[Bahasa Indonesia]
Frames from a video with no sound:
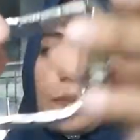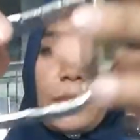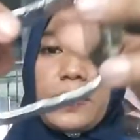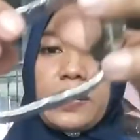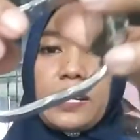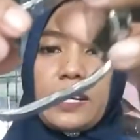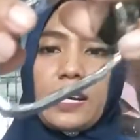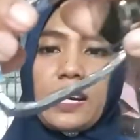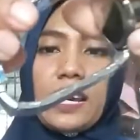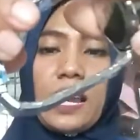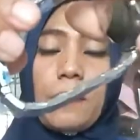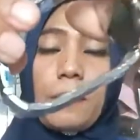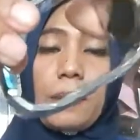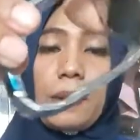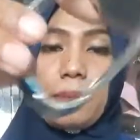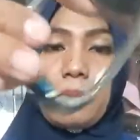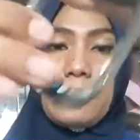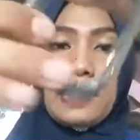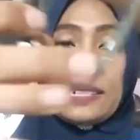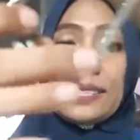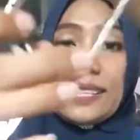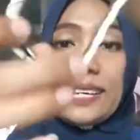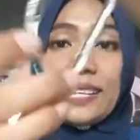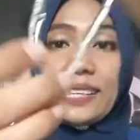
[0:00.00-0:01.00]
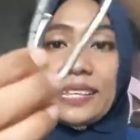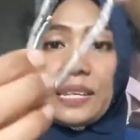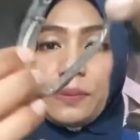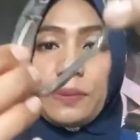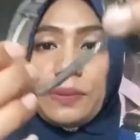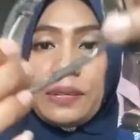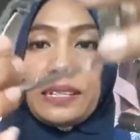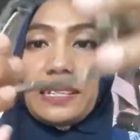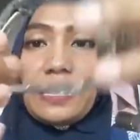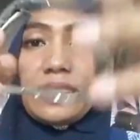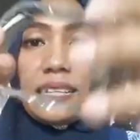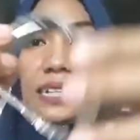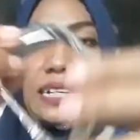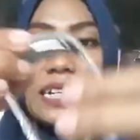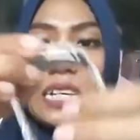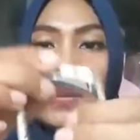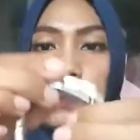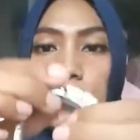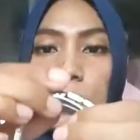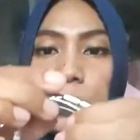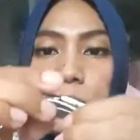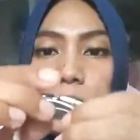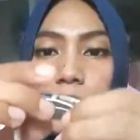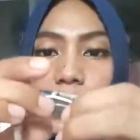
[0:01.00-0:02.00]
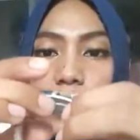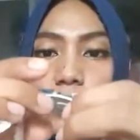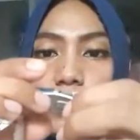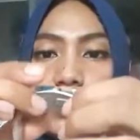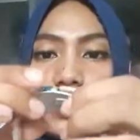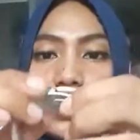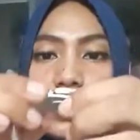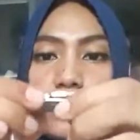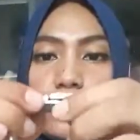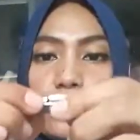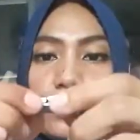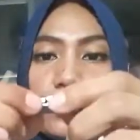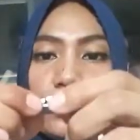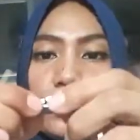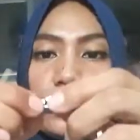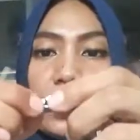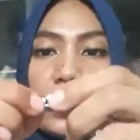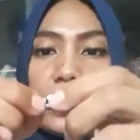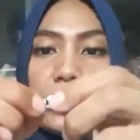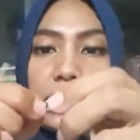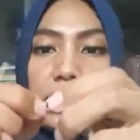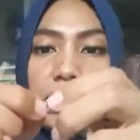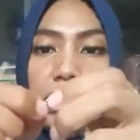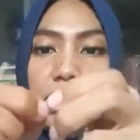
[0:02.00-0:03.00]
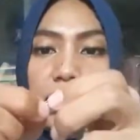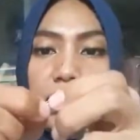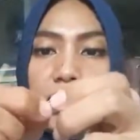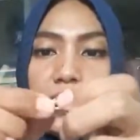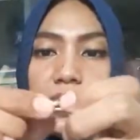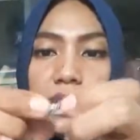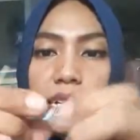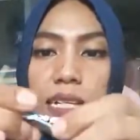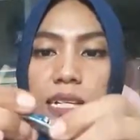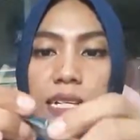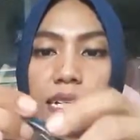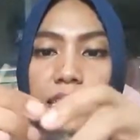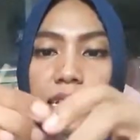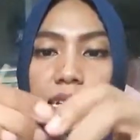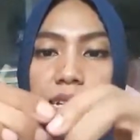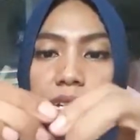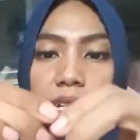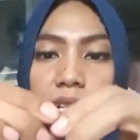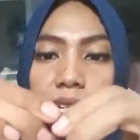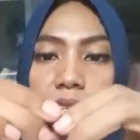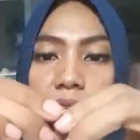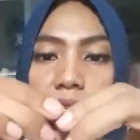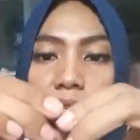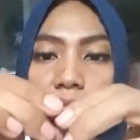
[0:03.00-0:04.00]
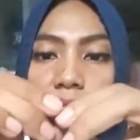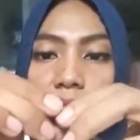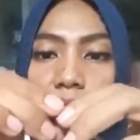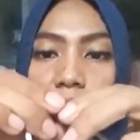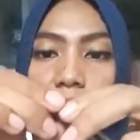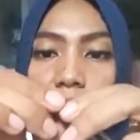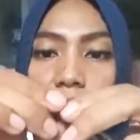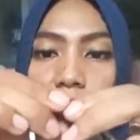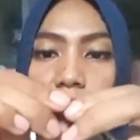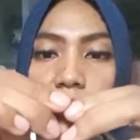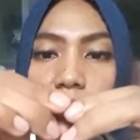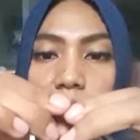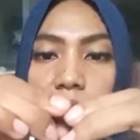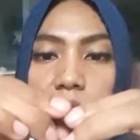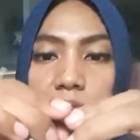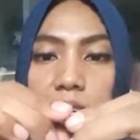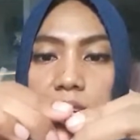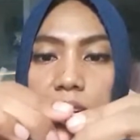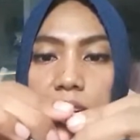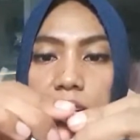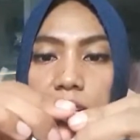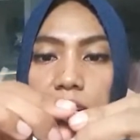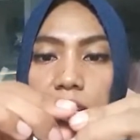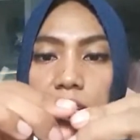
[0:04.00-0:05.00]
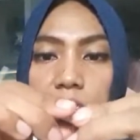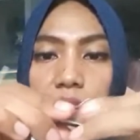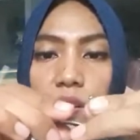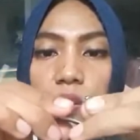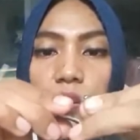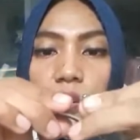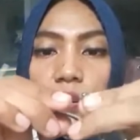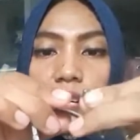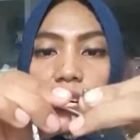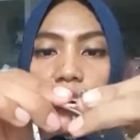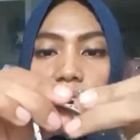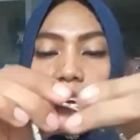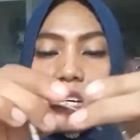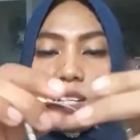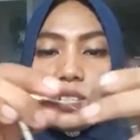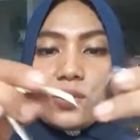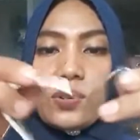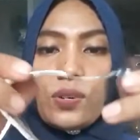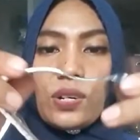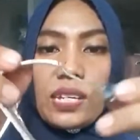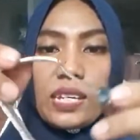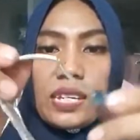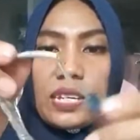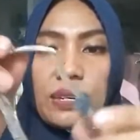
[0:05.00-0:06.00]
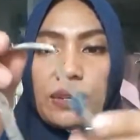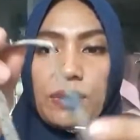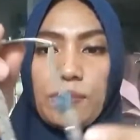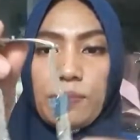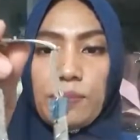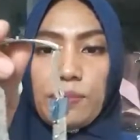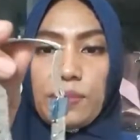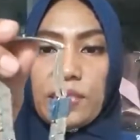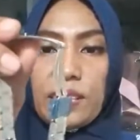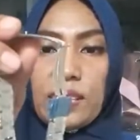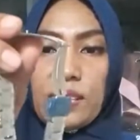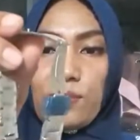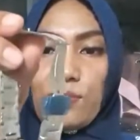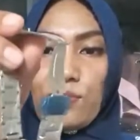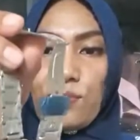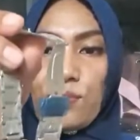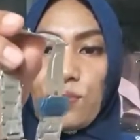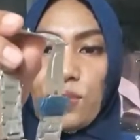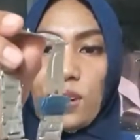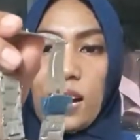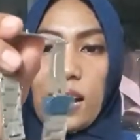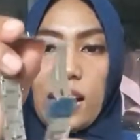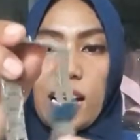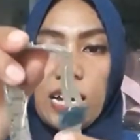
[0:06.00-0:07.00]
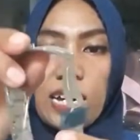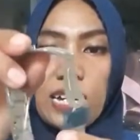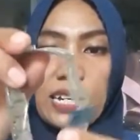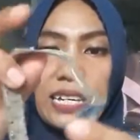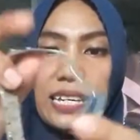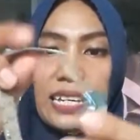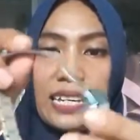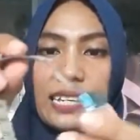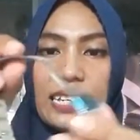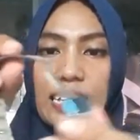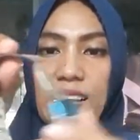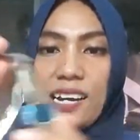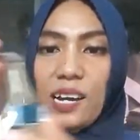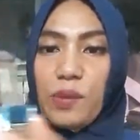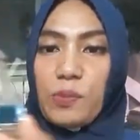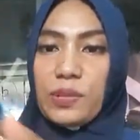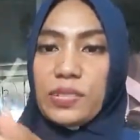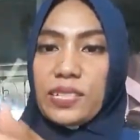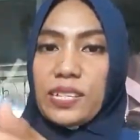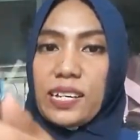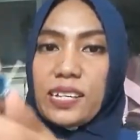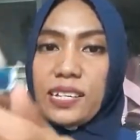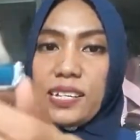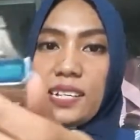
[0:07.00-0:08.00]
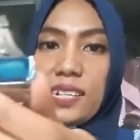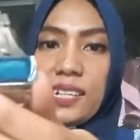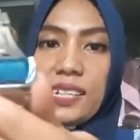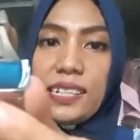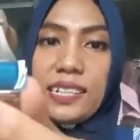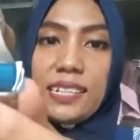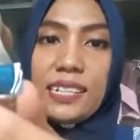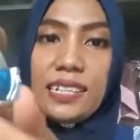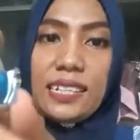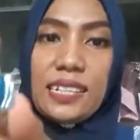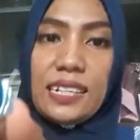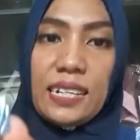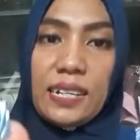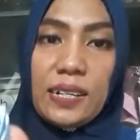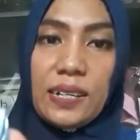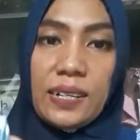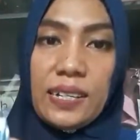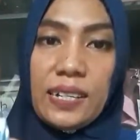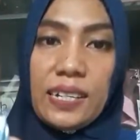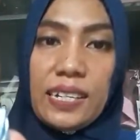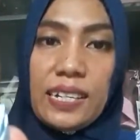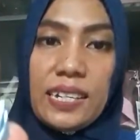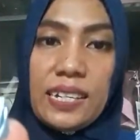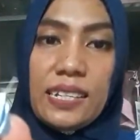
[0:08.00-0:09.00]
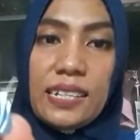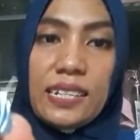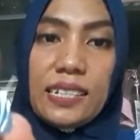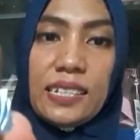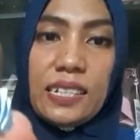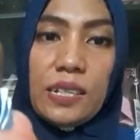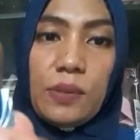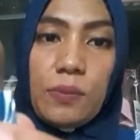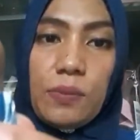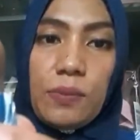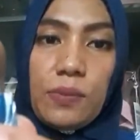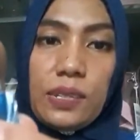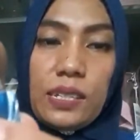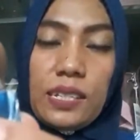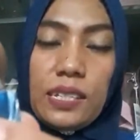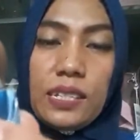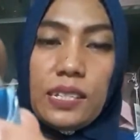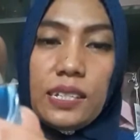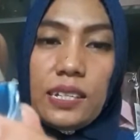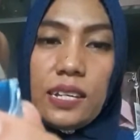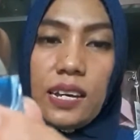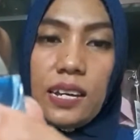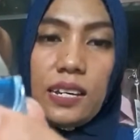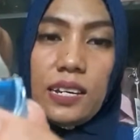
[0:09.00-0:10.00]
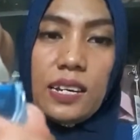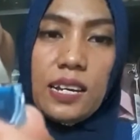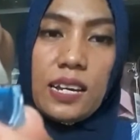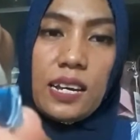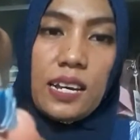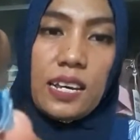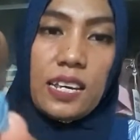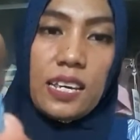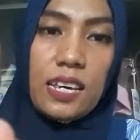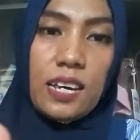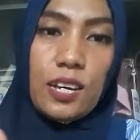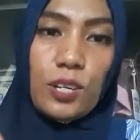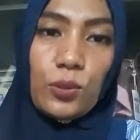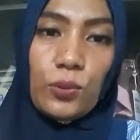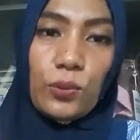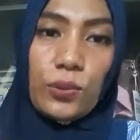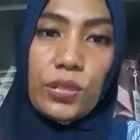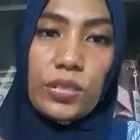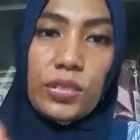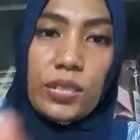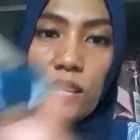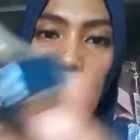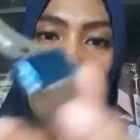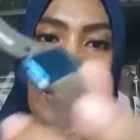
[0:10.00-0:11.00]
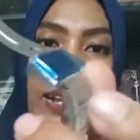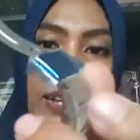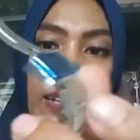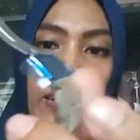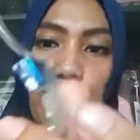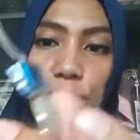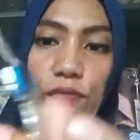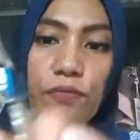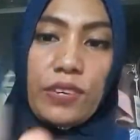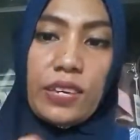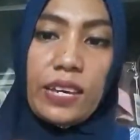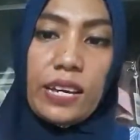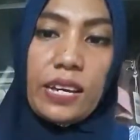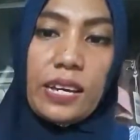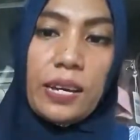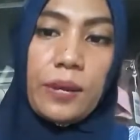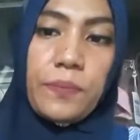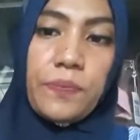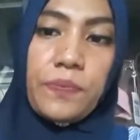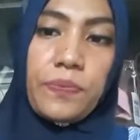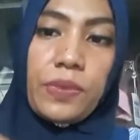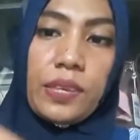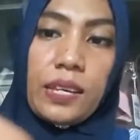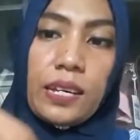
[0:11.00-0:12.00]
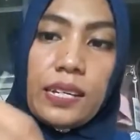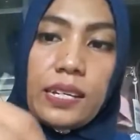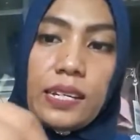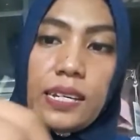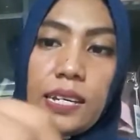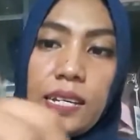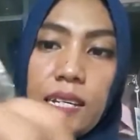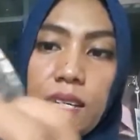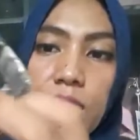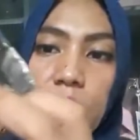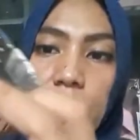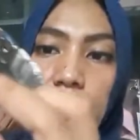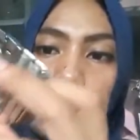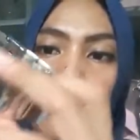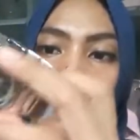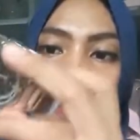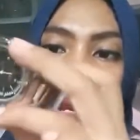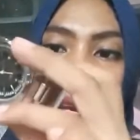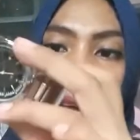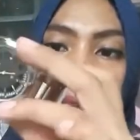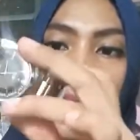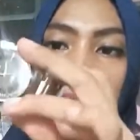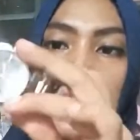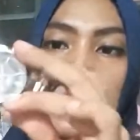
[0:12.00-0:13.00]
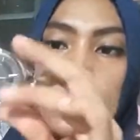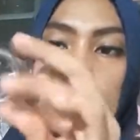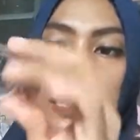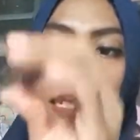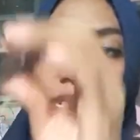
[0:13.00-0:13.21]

sampai dengan 18 cm Ini Mimin nggak bisa membukanya Karena di circle Oh enggak, sorry Bisa dibuka Oke yang nggak bisa adalah ininya Di sini, di sini ada tulisan alifnya Dan di belakang